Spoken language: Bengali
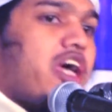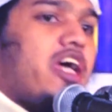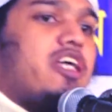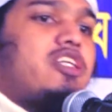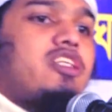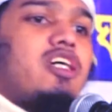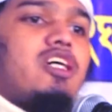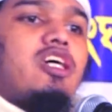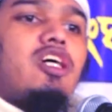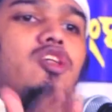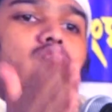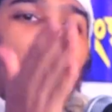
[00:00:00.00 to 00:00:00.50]

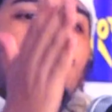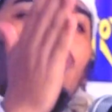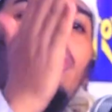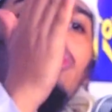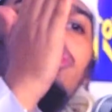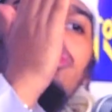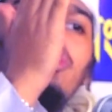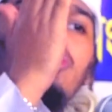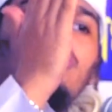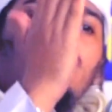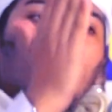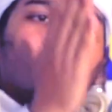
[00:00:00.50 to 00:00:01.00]
এটাকে
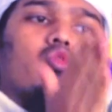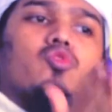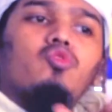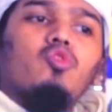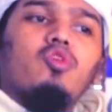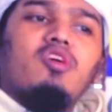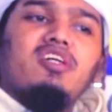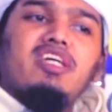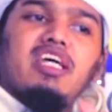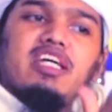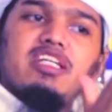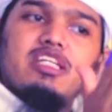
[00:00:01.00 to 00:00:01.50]
যত দ্রুত
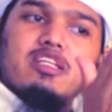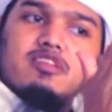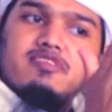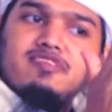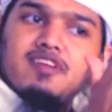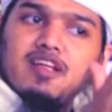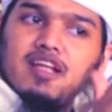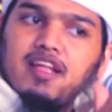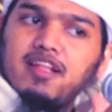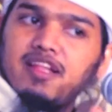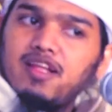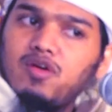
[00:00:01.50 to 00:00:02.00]
কেটে
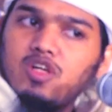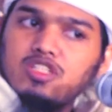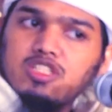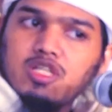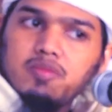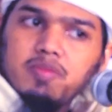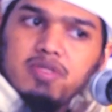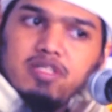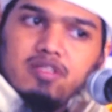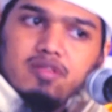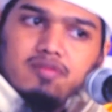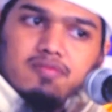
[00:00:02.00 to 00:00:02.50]
ফেলে দেওয়া
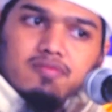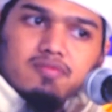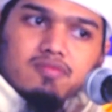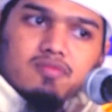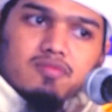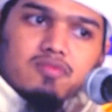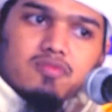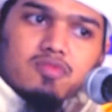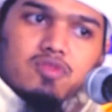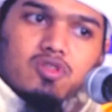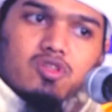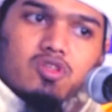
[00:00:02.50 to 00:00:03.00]
যাবে
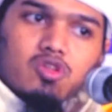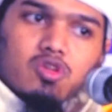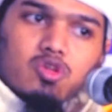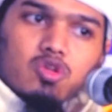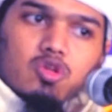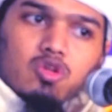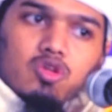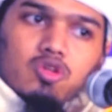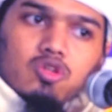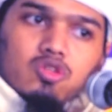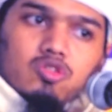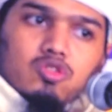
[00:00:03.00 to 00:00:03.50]

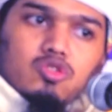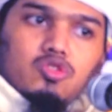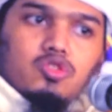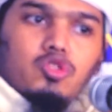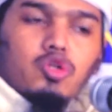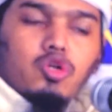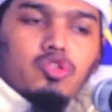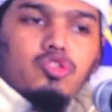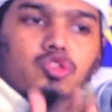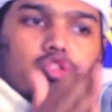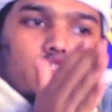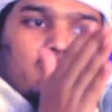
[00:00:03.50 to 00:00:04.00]

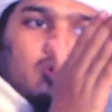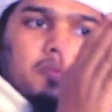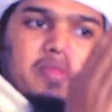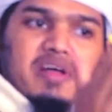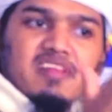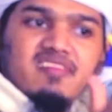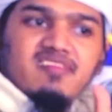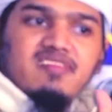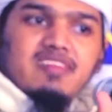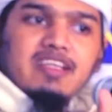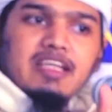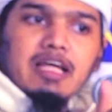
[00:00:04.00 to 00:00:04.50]
যত
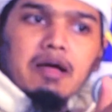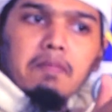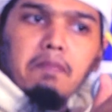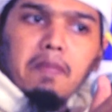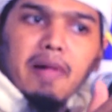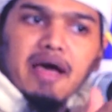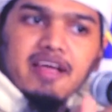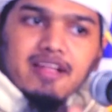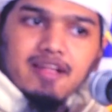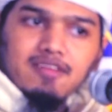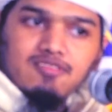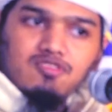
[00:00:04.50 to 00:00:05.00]
সমাজ থেকে
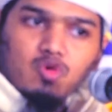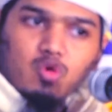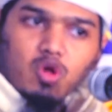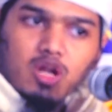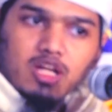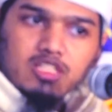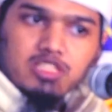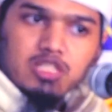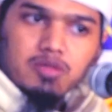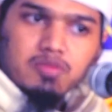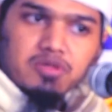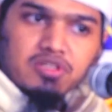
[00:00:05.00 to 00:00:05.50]
মাইনাস
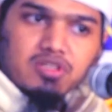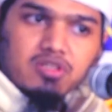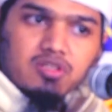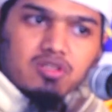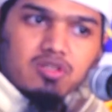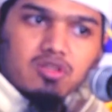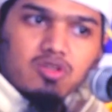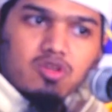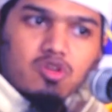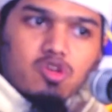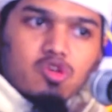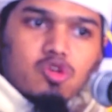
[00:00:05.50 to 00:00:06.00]
করা যাবে
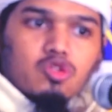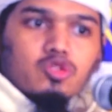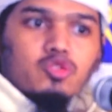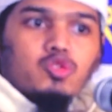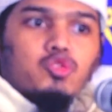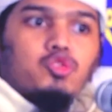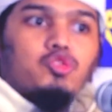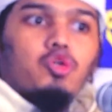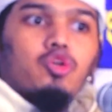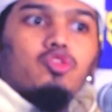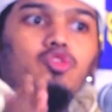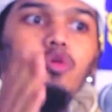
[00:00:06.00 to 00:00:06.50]

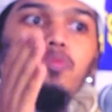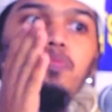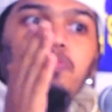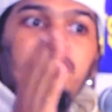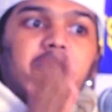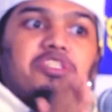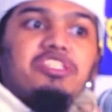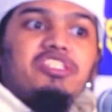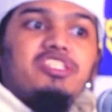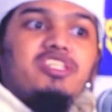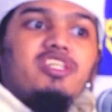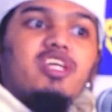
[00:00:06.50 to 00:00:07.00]
যত
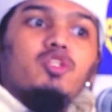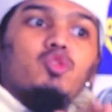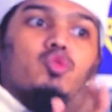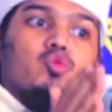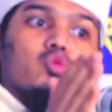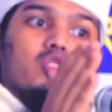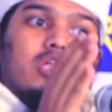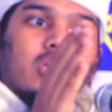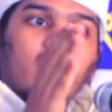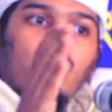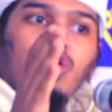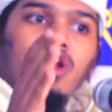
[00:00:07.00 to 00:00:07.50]
পিটিয়ে
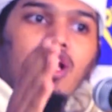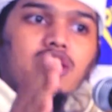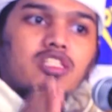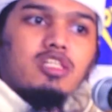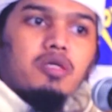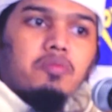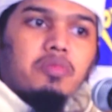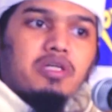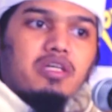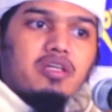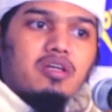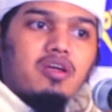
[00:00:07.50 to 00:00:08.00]
সোজা করা
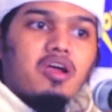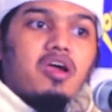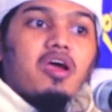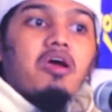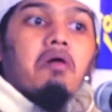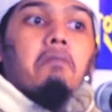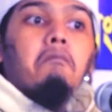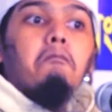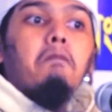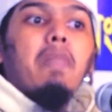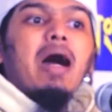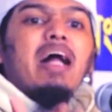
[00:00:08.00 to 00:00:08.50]
যাবে
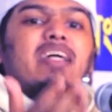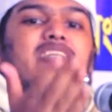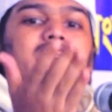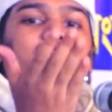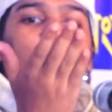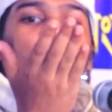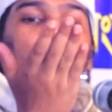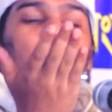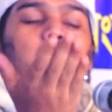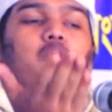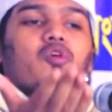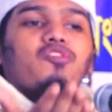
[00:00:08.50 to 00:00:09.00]

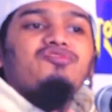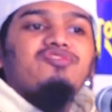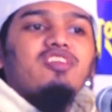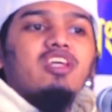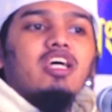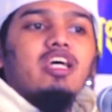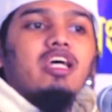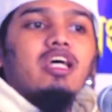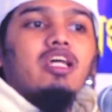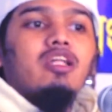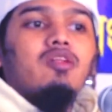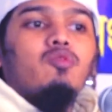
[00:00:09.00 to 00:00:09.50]
মাটির উপর
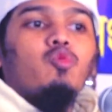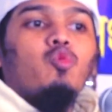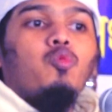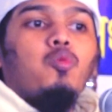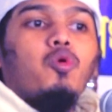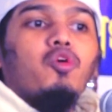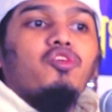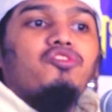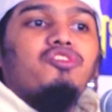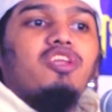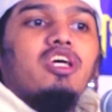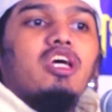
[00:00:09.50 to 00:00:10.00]
থেকে
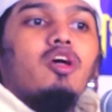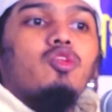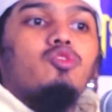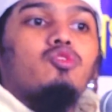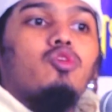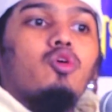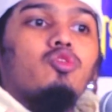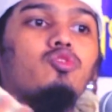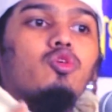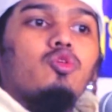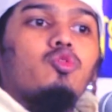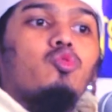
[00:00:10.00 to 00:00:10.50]
উপর থেকে
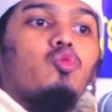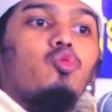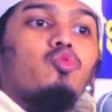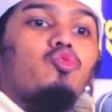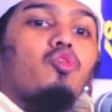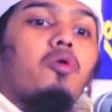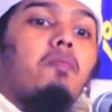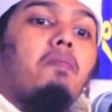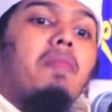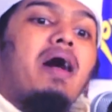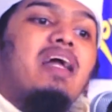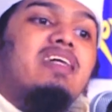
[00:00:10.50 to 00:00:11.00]
যত দ্রুত
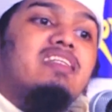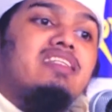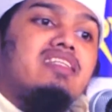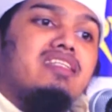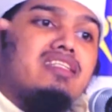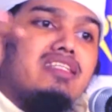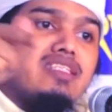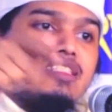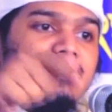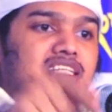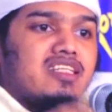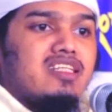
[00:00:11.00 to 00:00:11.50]
মাটির
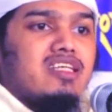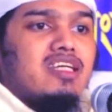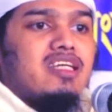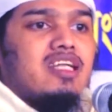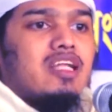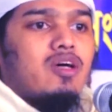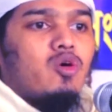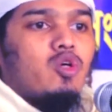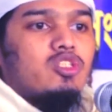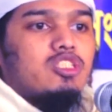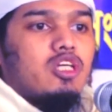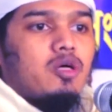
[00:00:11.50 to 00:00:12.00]
নিচে নিয়ে
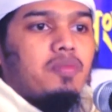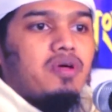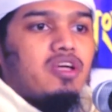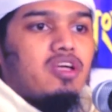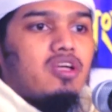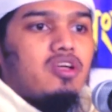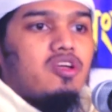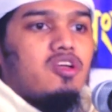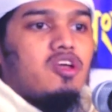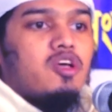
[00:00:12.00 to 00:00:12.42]
নেওয়া যাবে